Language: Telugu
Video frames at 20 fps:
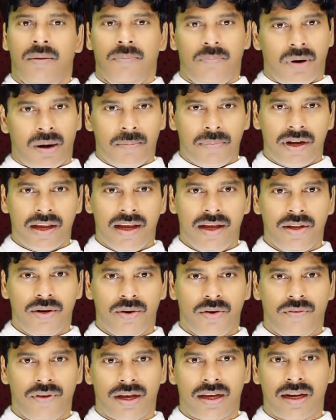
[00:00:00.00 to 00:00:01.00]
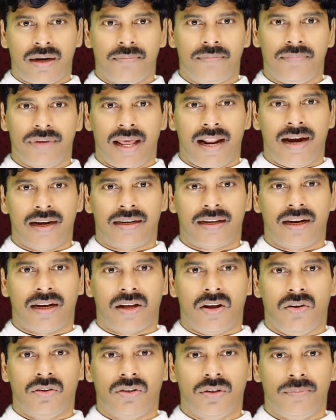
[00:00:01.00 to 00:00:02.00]
ప్రముఖ హీరో విక్రమ్ డైరెక్టర్
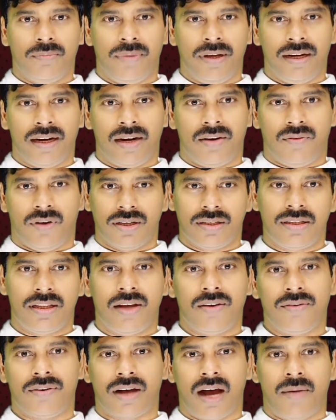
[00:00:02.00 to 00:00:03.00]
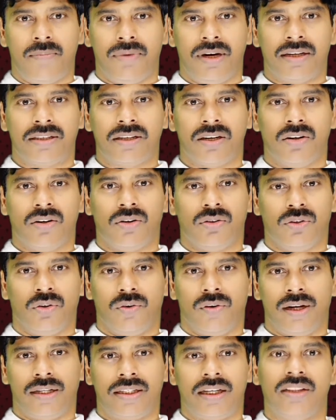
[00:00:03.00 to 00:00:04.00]
గౌతమ్ మేనన్ వాసుదేవ్ కాంబినేషన్ లో
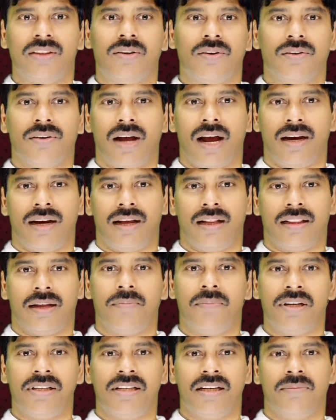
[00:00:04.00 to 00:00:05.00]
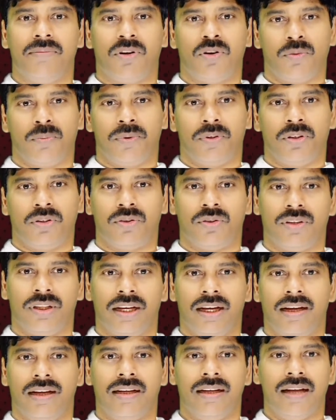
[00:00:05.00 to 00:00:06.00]
దృనక్షత్రం అనే తమిళ సినిమా
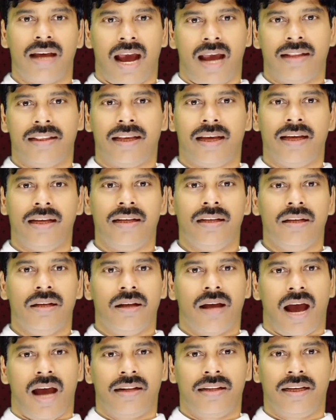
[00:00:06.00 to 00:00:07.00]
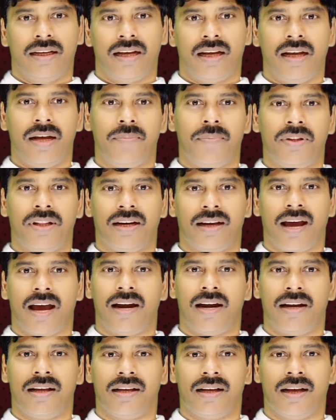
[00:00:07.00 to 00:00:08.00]
రూపొందుతుంది అయితే ఆర్థిక ఇబ్బందుల
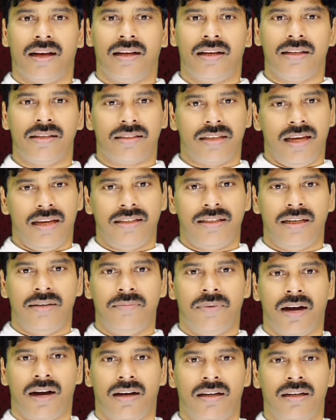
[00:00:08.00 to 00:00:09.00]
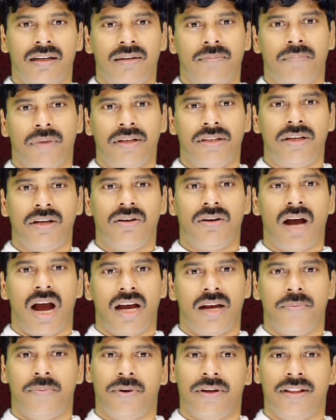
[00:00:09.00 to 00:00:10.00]
కారణంగా ఈ సినిమా మధ్యలో
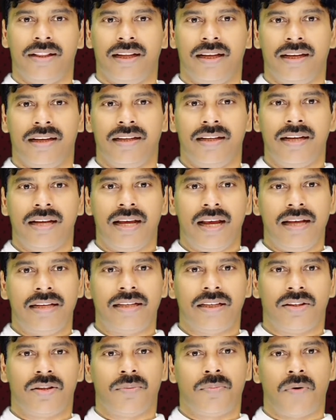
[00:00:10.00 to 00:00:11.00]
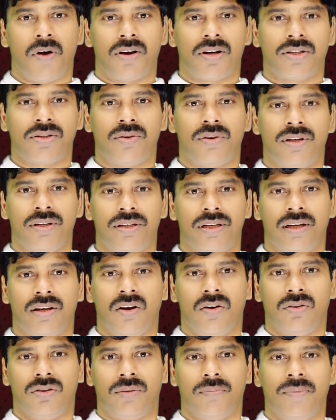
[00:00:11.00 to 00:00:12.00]
ఆగిపోయింది ఈ చిత్రం ఫోకస్ గురించి
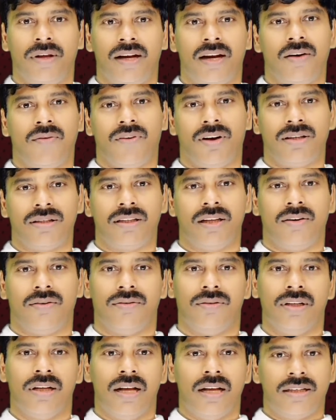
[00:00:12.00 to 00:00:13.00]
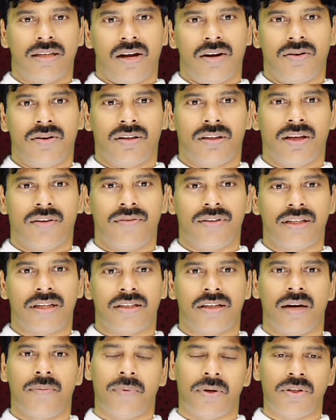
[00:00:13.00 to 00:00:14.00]
గౌతమ్ మీనన్ వాసుదేవ్ సరికొత్త
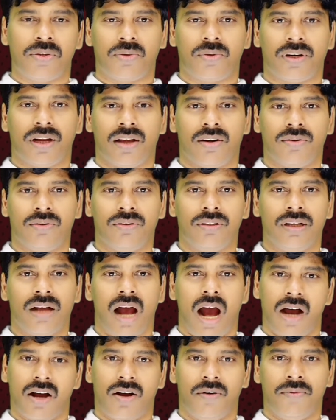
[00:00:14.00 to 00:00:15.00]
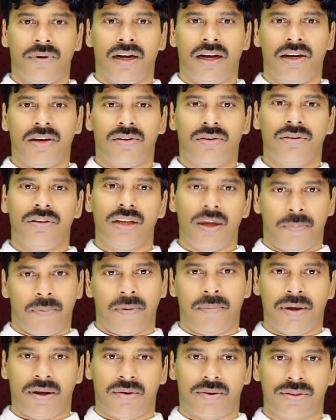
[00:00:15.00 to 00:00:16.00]
విశేషాలు పంచుకున్నారు ఆ కబుర్లేంటో ఇప్పుడు
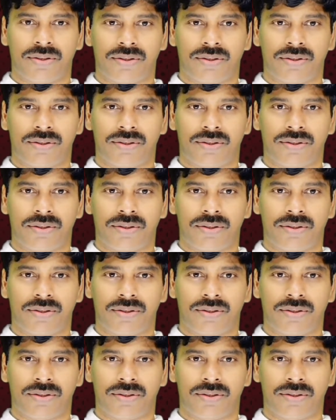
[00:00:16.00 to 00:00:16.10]
మీకోసం